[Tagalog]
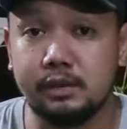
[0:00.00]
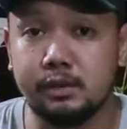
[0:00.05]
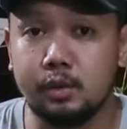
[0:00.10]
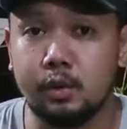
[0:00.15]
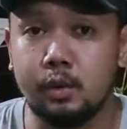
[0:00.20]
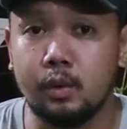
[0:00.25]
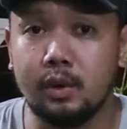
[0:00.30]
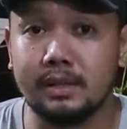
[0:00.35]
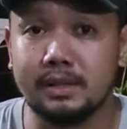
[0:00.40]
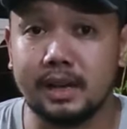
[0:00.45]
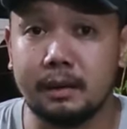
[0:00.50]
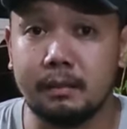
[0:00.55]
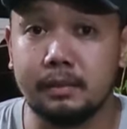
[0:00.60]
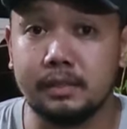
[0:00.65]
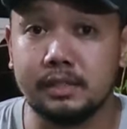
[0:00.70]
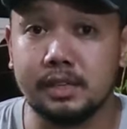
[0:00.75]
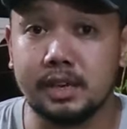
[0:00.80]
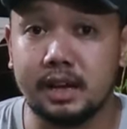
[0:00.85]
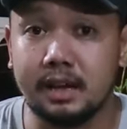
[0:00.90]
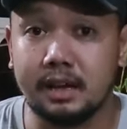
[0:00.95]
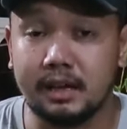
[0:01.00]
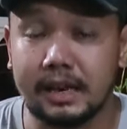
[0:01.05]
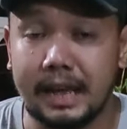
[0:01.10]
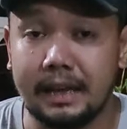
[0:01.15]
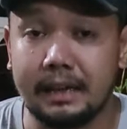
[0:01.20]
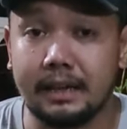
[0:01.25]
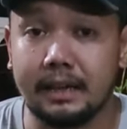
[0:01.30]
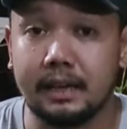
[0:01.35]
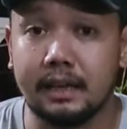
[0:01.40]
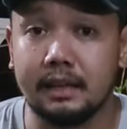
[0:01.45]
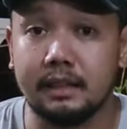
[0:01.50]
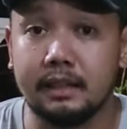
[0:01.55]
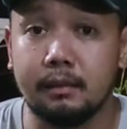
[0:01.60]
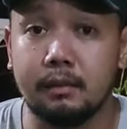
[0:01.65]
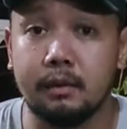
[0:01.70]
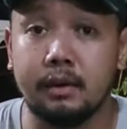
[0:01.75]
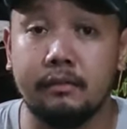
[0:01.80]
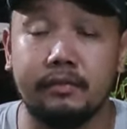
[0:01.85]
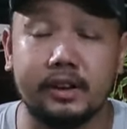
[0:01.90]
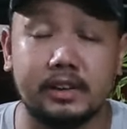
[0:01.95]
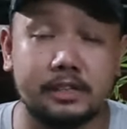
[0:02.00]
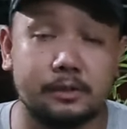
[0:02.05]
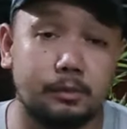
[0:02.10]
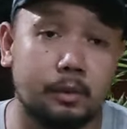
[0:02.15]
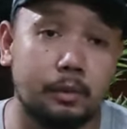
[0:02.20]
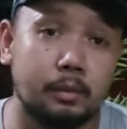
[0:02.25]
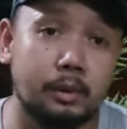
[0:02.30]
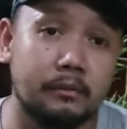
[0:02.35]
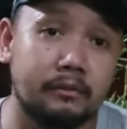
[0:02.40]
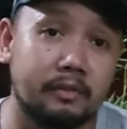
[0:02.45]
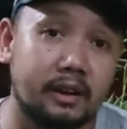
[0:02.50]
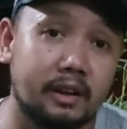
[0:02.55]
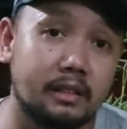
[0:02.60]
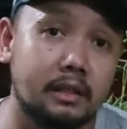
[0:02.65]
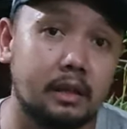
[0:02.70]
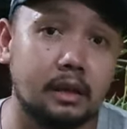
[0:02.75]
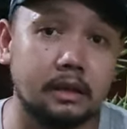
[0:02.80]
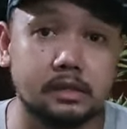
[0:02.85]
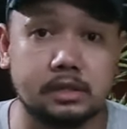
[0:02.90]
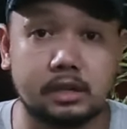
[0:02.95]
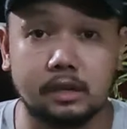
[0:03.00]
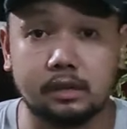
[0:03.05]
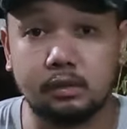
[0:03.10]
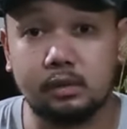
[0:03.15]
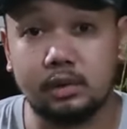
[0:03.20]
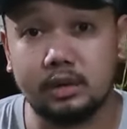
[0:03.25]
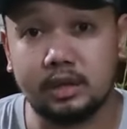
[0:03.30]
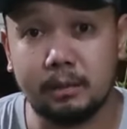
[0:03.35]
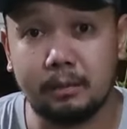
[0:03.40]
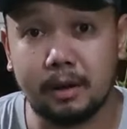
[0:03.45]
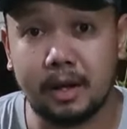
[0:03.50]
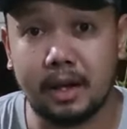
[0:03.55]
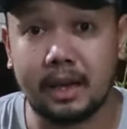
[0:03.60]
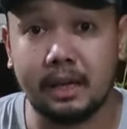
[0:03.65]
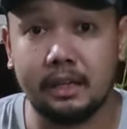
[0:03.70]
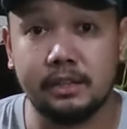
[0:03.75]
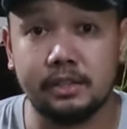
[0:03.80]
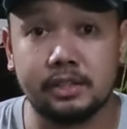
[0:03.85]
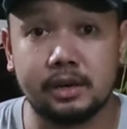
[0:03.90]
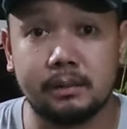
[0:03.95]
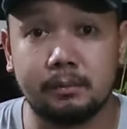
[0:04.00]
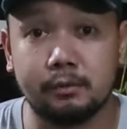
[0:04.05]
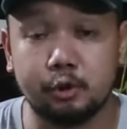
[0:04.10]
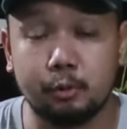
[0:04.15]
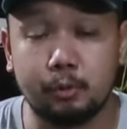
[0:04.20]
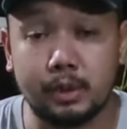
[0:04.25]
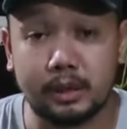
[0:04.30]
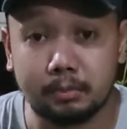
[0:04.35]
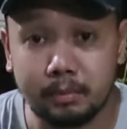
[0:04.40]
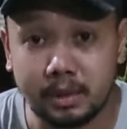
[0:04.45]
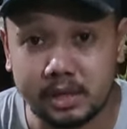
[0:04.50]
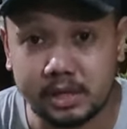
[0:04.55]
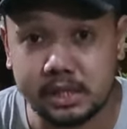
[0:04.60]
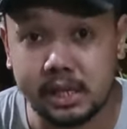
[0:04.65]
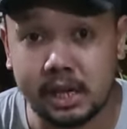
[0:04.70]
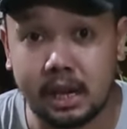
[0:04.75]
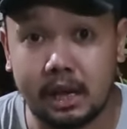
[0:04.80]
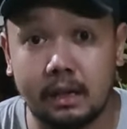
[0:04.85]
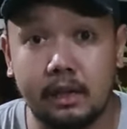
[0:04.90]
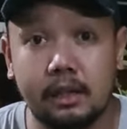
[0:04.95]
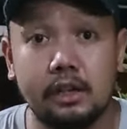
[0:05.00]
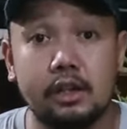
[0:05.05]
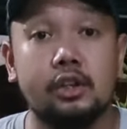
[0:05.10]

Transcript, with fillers: So, kasama siya lagi ng mga fast-moving products katulad ng mga ketchup. So, bit-bit siya.